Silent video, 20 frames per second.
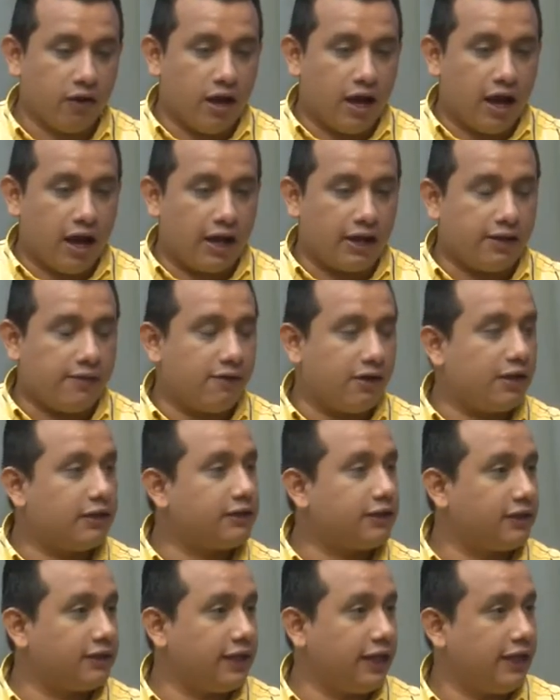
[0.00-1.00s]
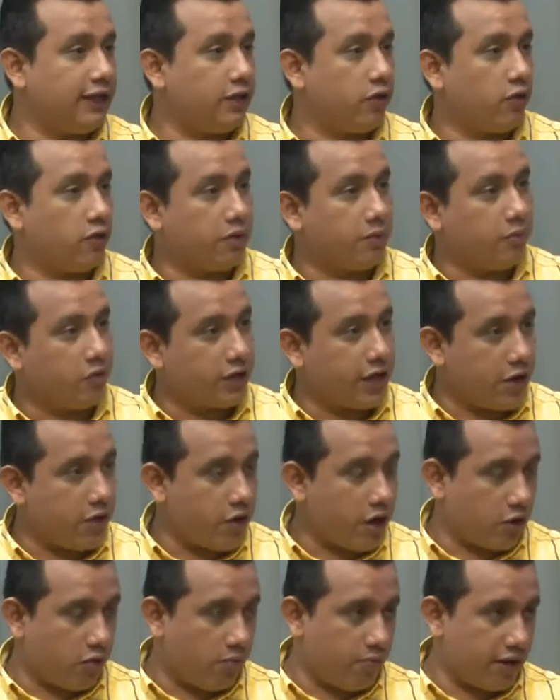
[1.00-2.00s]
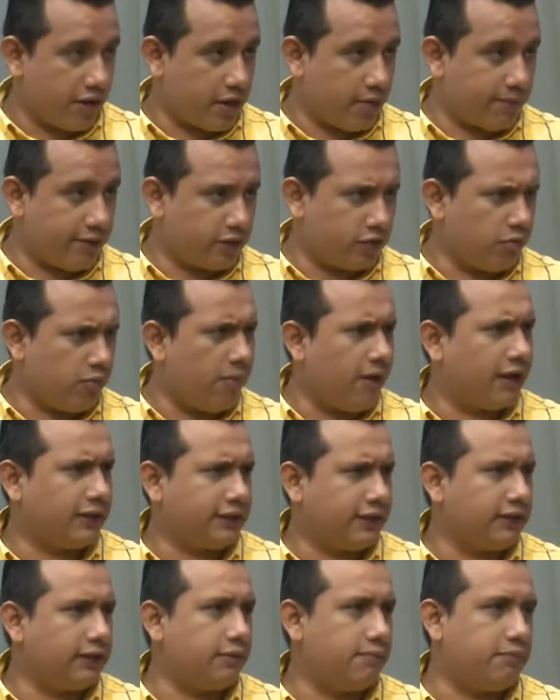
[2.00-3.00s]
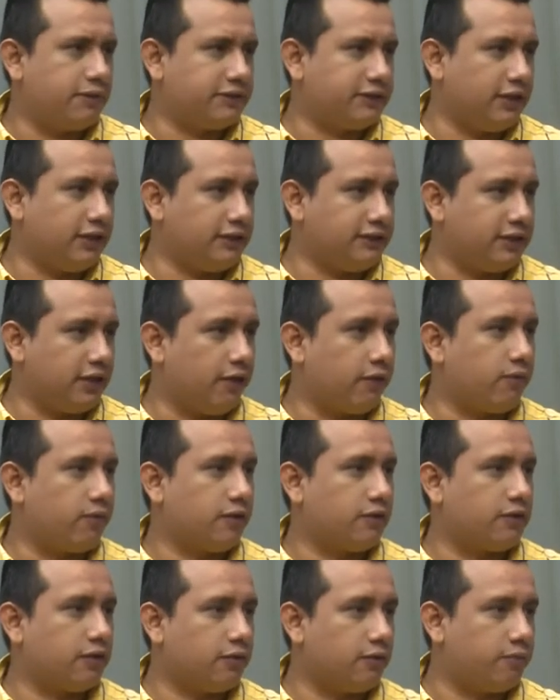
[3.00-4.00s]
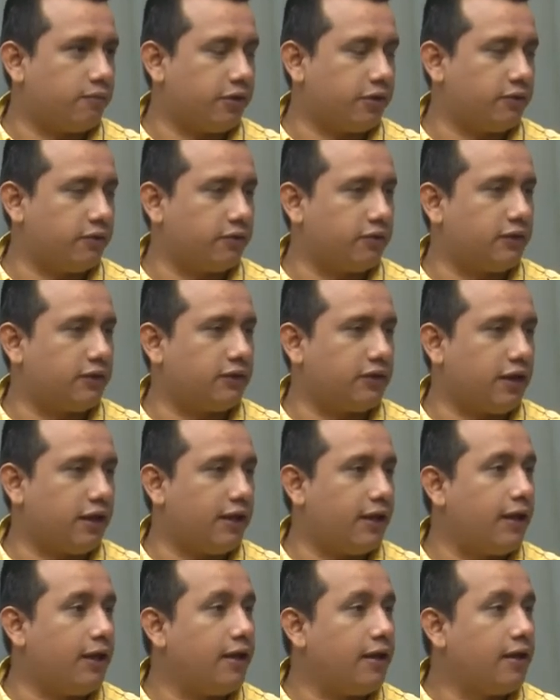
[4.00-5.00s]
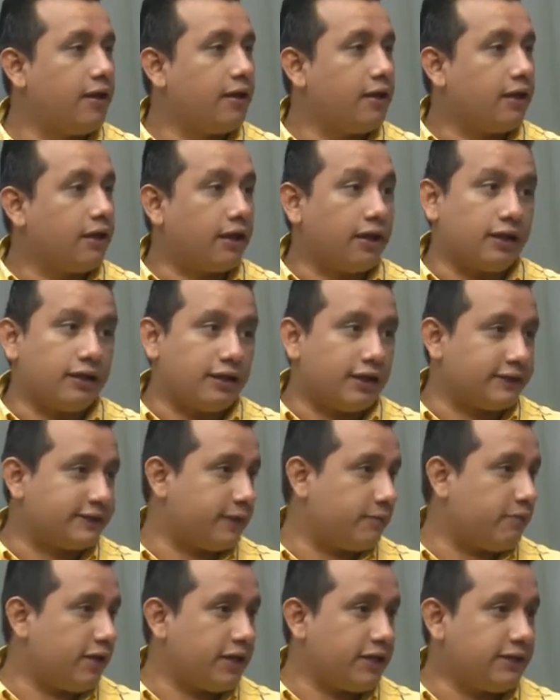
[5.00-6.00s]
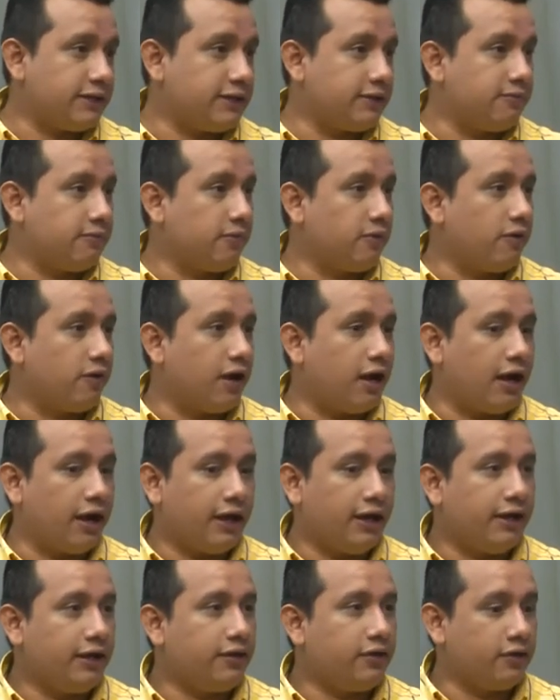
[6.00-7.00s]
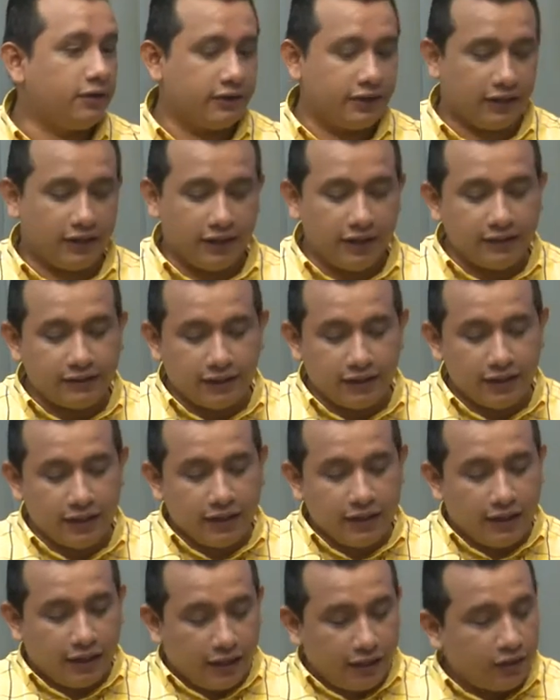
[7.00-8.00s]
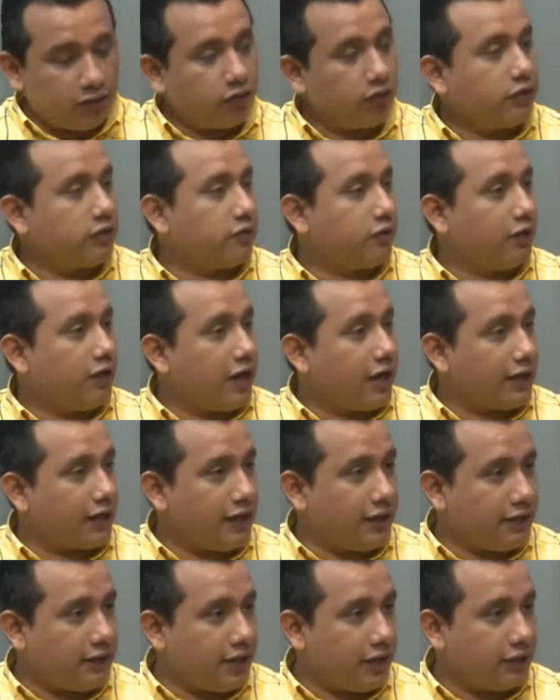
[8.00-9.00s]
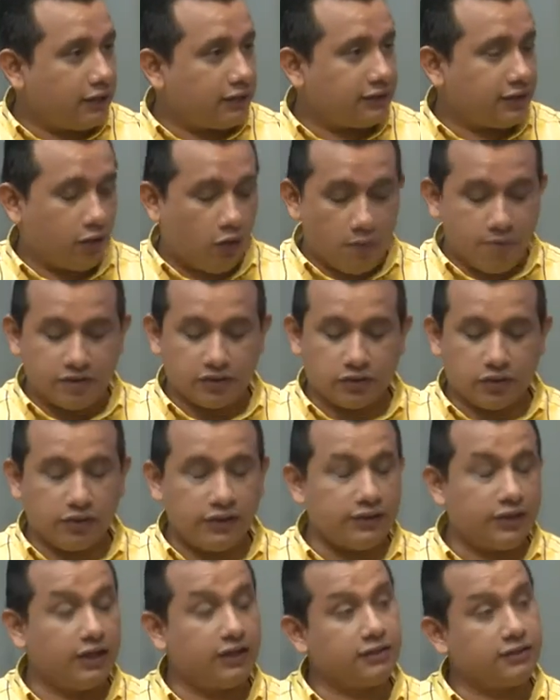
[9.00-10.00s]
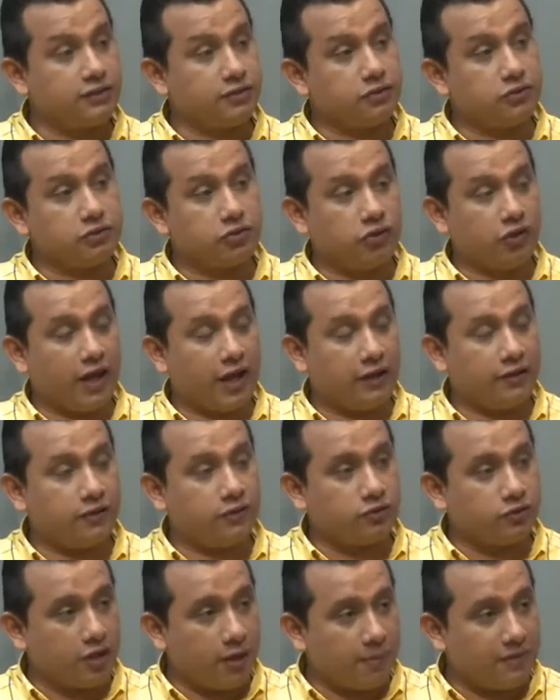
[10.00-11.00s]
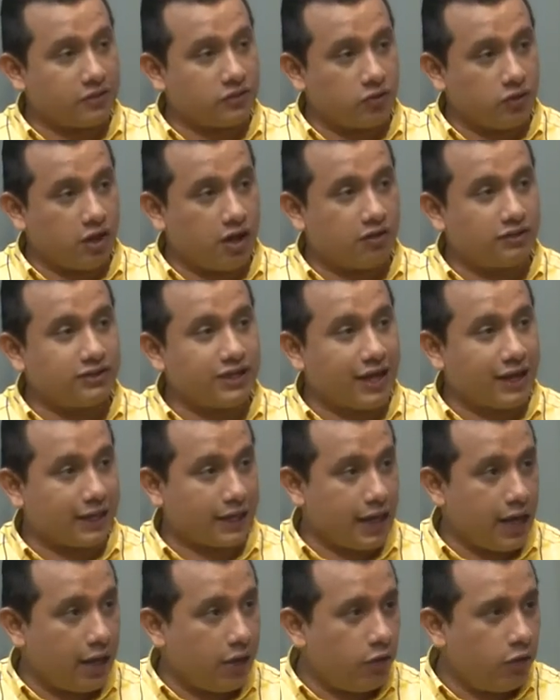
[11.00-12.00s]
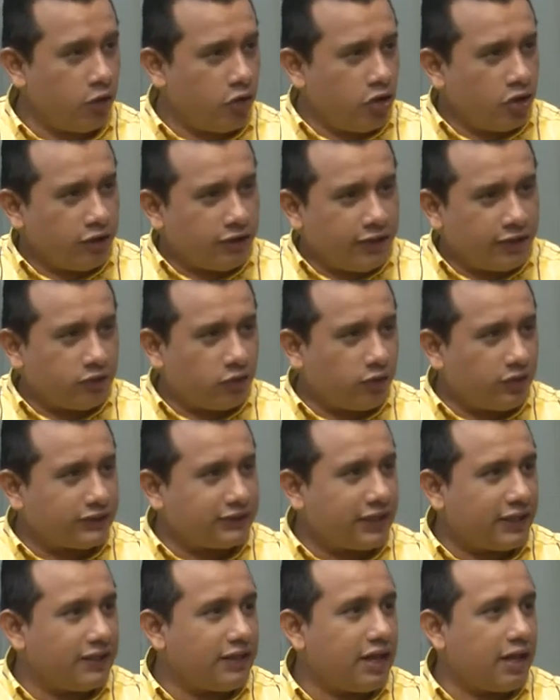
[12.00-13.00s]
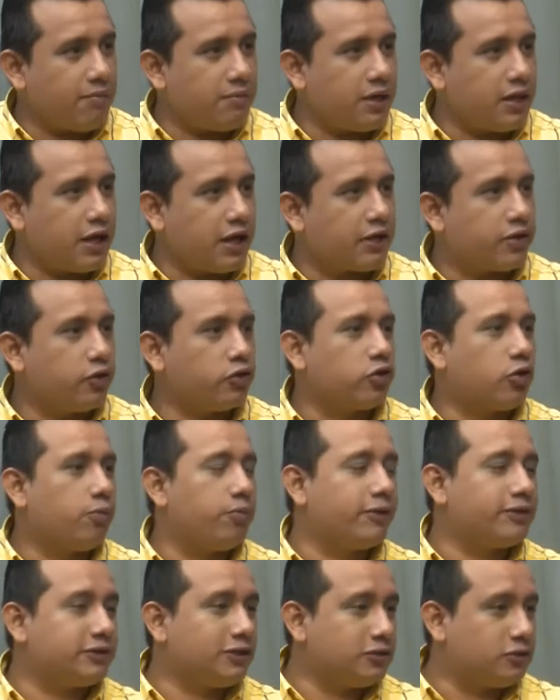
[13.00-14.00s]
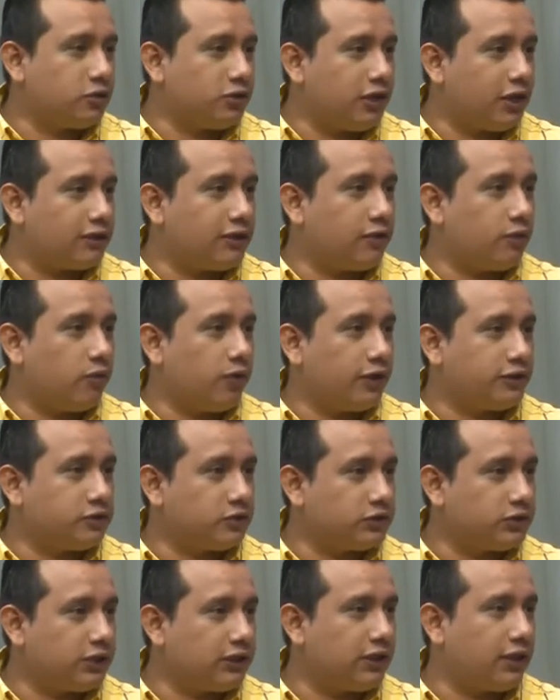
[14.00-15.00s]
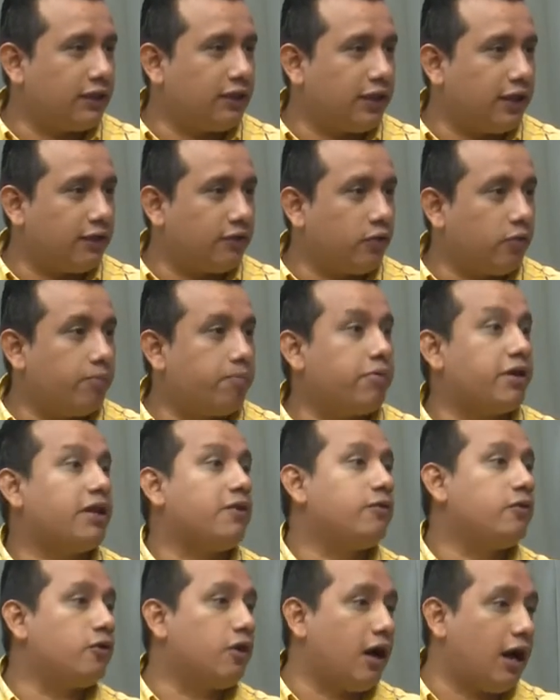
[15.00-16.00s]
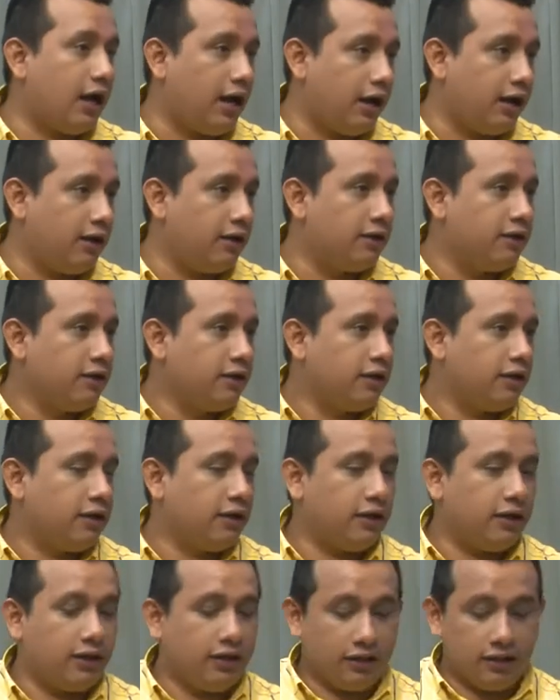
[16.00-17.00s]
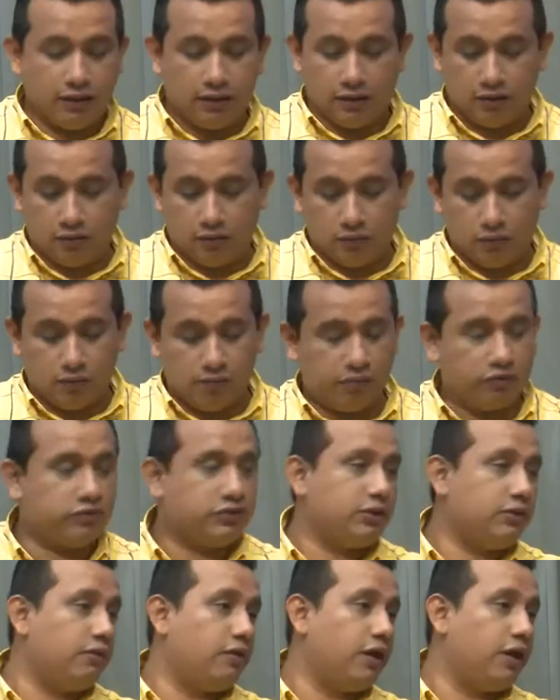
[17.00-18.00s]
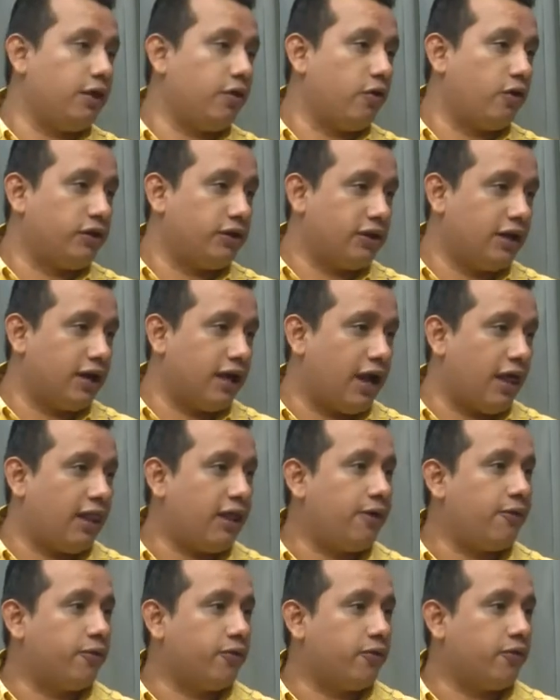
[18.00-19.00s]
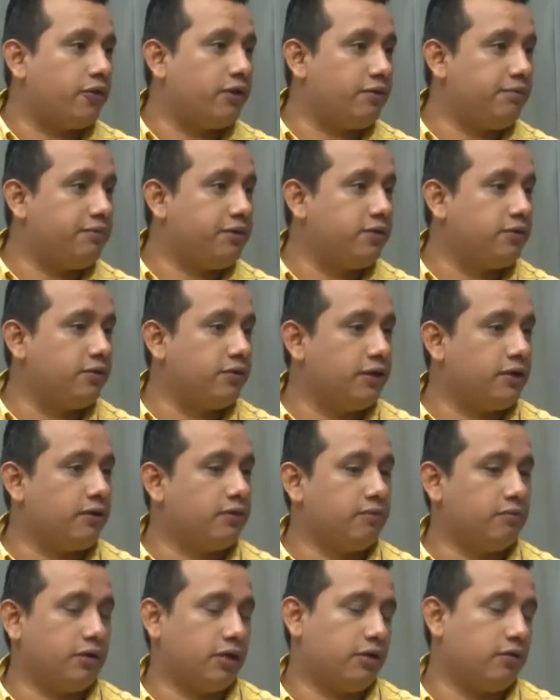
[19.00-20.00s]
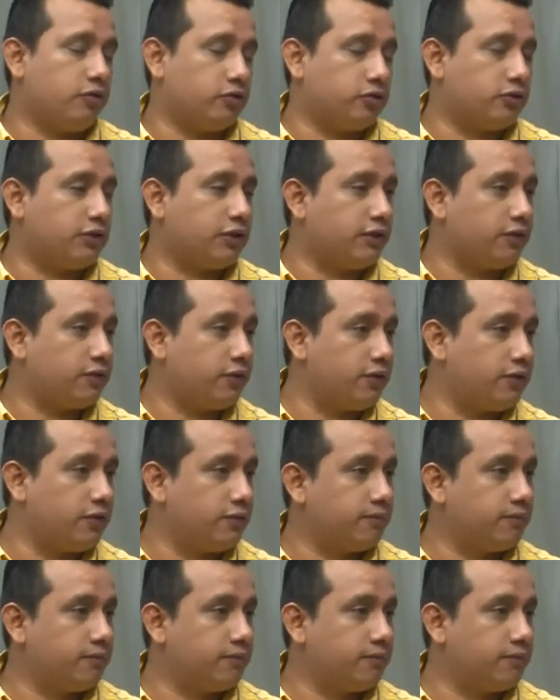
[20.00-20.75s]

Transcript: a nivel estratégico. Vemos que hay un acompañamiento bastante especializado en cuanto a los puertos de entrada, eh, ya sea marítimo, aéreo y terrestre. Esto dentro de la realidad de esa comisión interinstitucional que usted ha mencionado se ha creado, dentro de esa dinámica que otros procesos de articulación se están dando previo a eh, un posible llegada o no del virus en, nuestro territorio.